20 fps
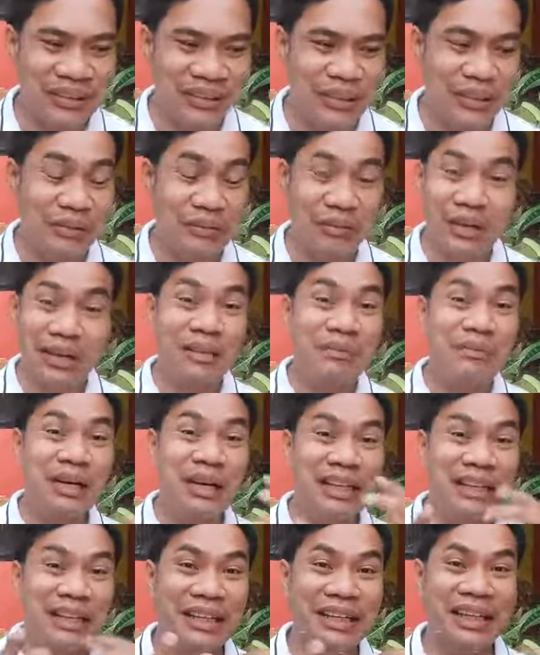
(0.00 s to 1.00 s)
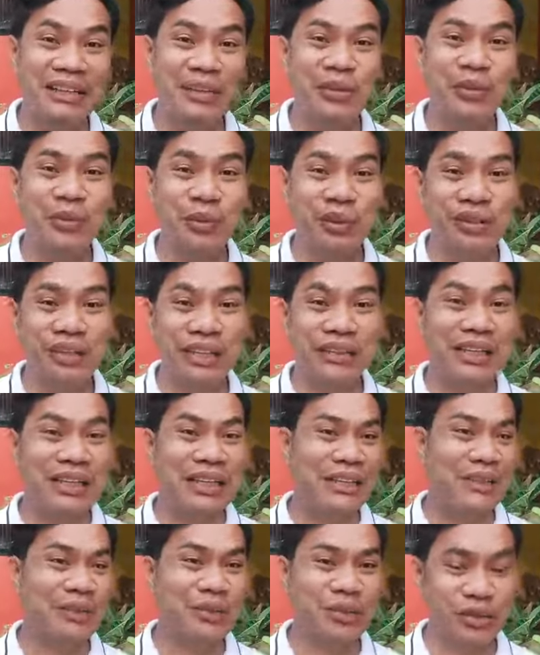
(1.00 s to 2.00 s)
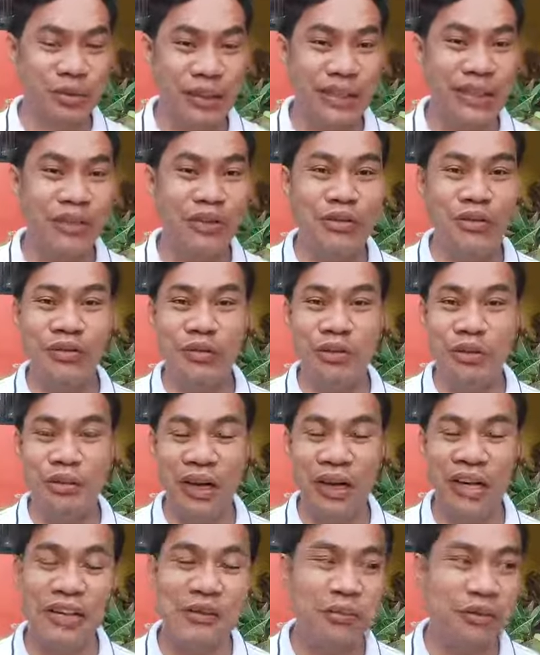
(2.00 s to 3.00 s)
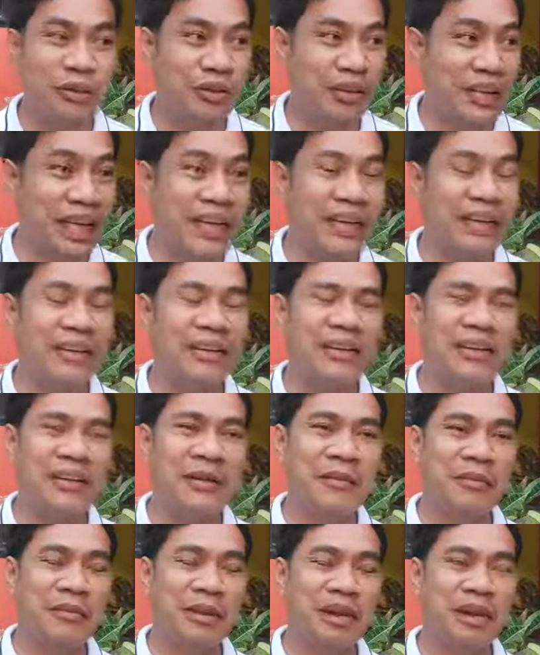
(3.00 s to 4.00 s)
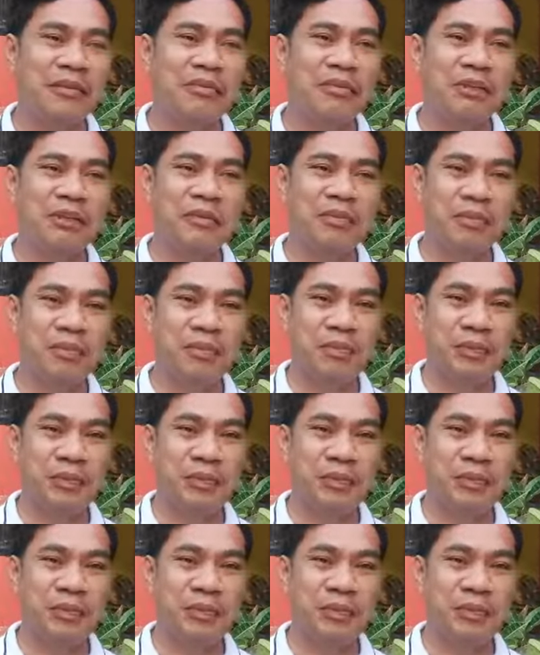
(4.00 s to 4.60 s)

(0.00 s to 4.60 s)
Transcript: Uh, para lang makita natin. Of course, ang dala usually yung, yung harp or lyre, uh, kapatid.